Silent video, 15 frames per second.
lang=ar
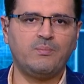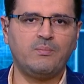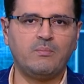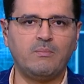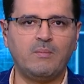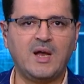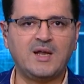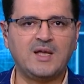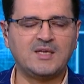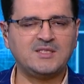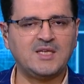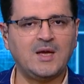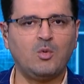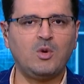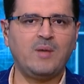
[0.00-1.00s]

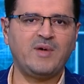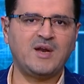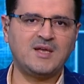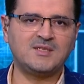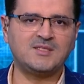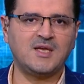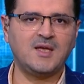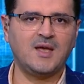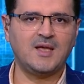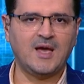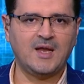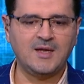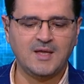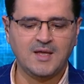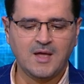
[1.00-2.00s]
مركزيه ولا مركزيه
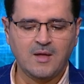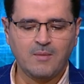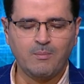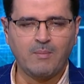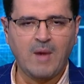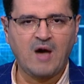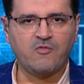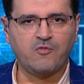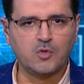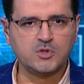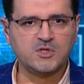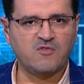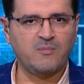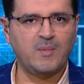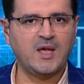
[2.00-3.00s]
يعني
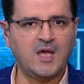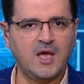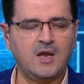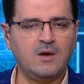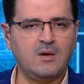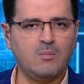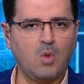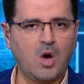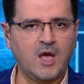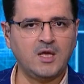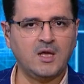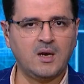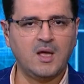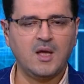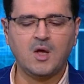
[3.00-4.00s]
محفوظه في مكان
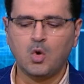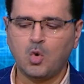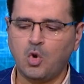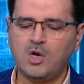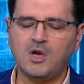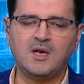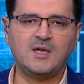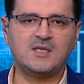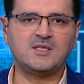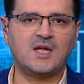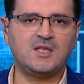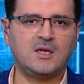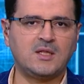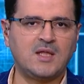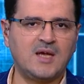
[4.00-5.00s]
معين كل الناس
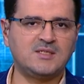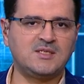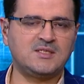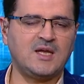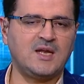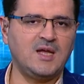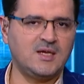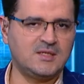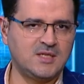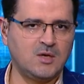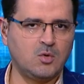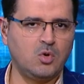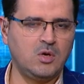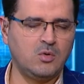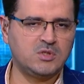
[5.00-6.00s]
قادره تاكسس عليها زي
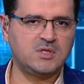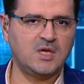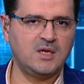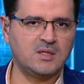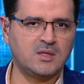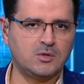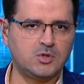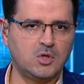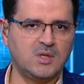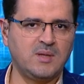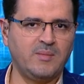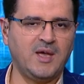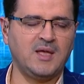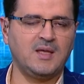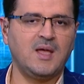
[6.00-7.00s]
كل وسائل التواصل
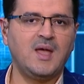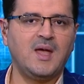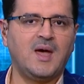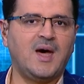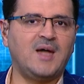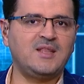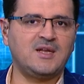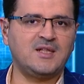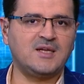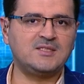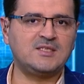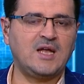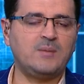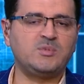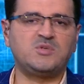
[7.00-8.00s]
الاجتماعي قادره
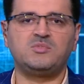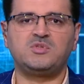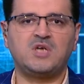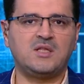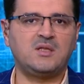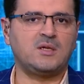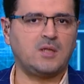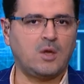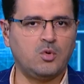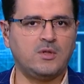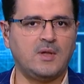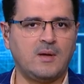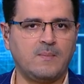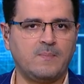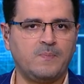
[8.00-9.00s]
تاكسس عليها بس مش قادره تاخدها